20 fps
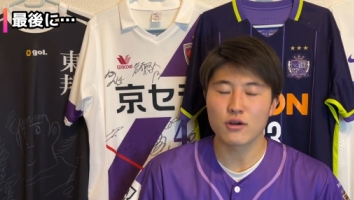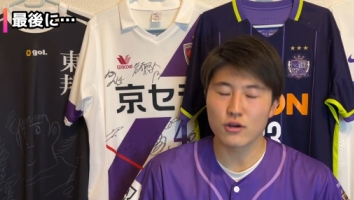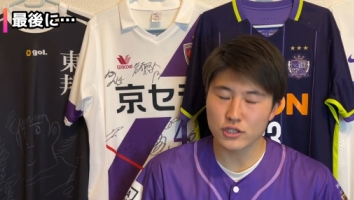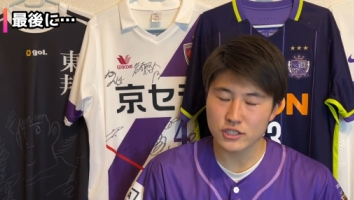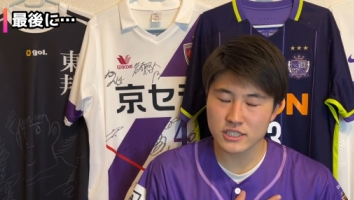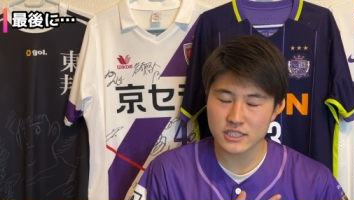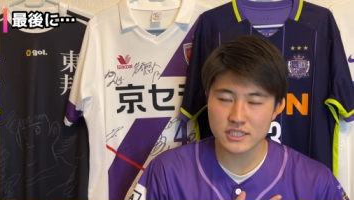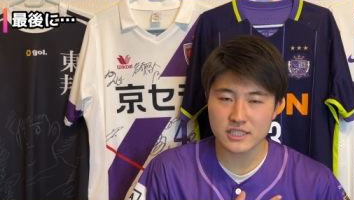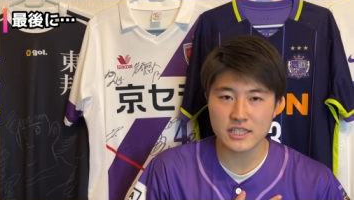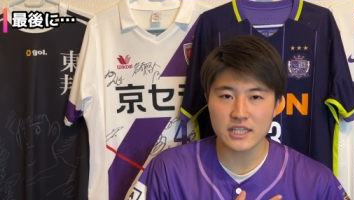個
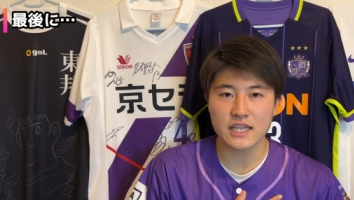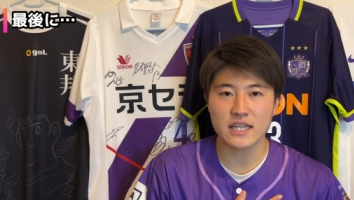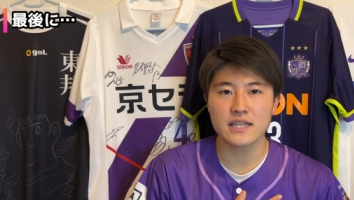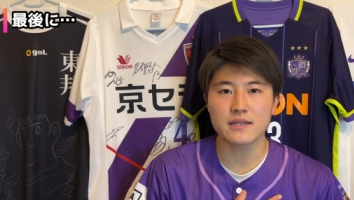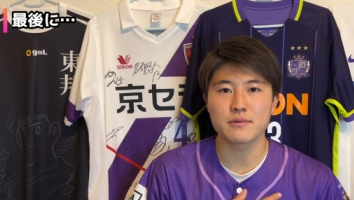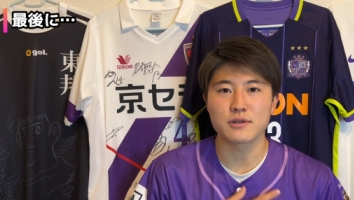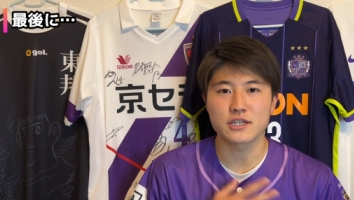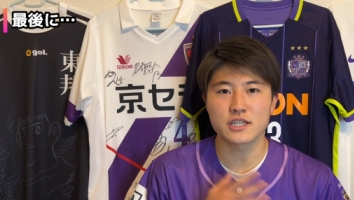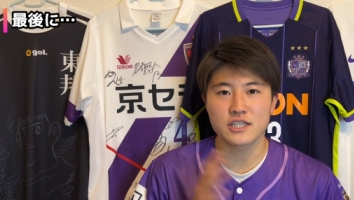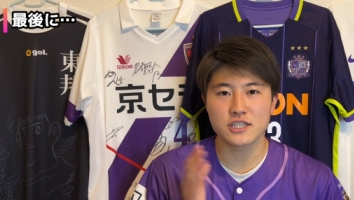人的
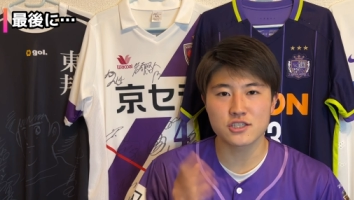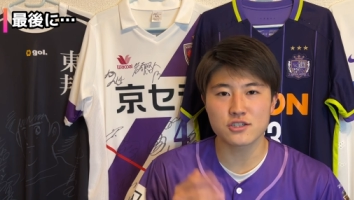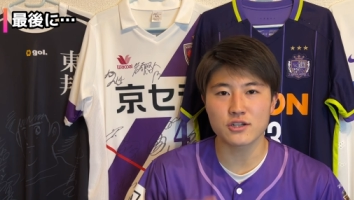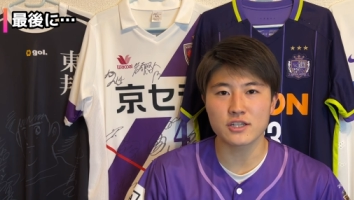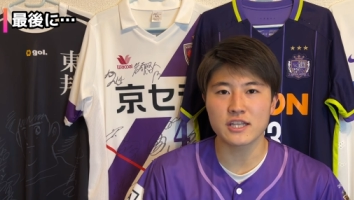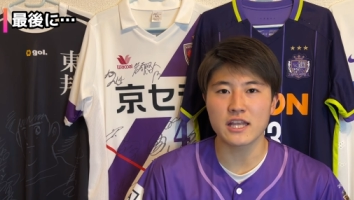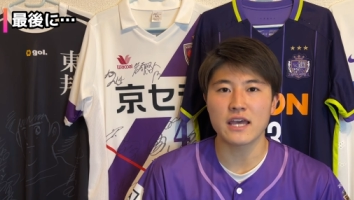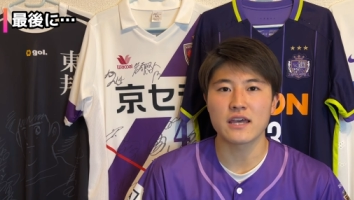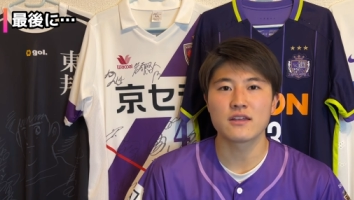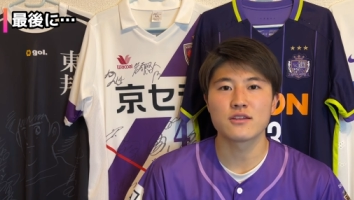にも非常
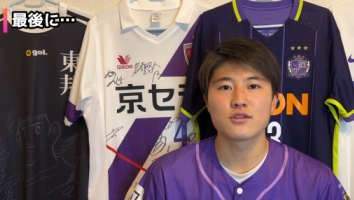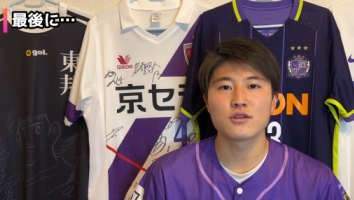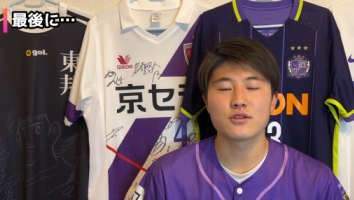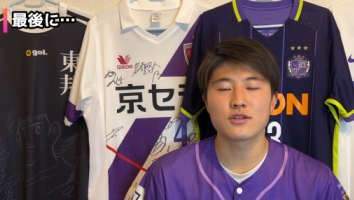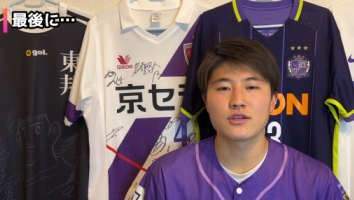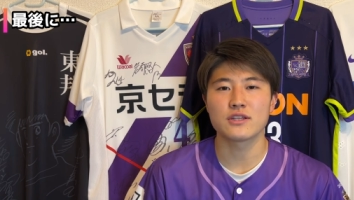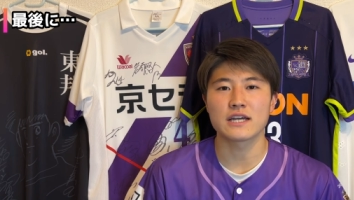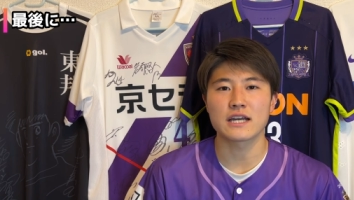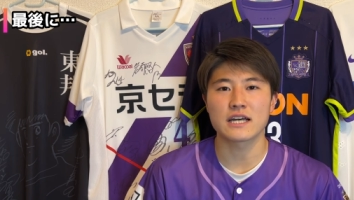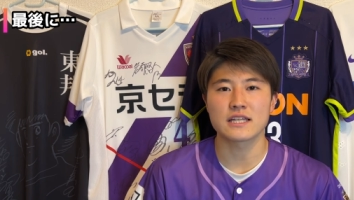にね、ど
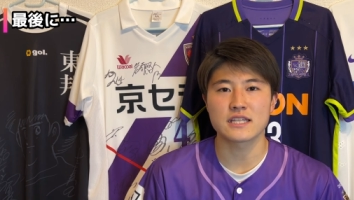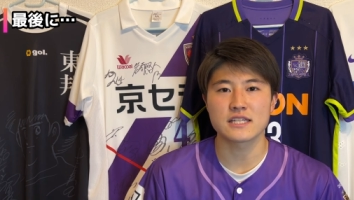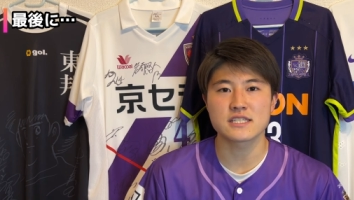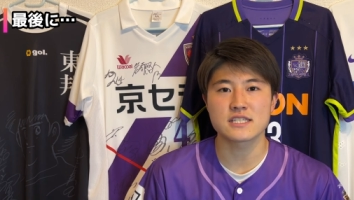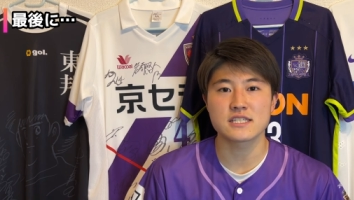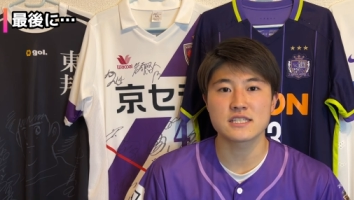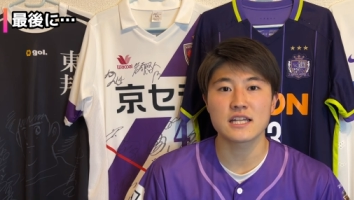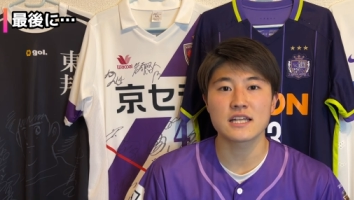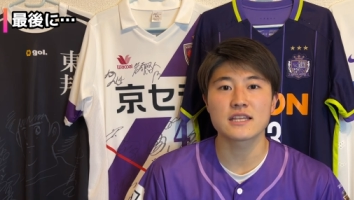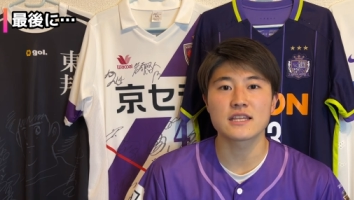のような
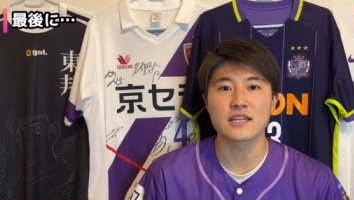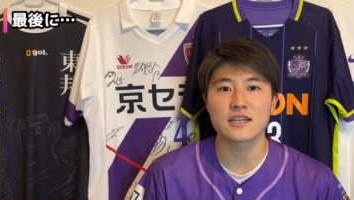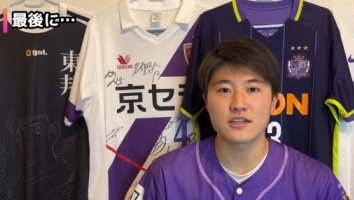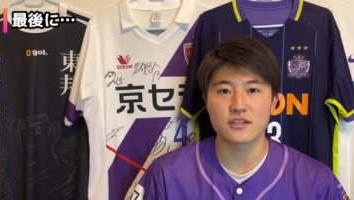形になって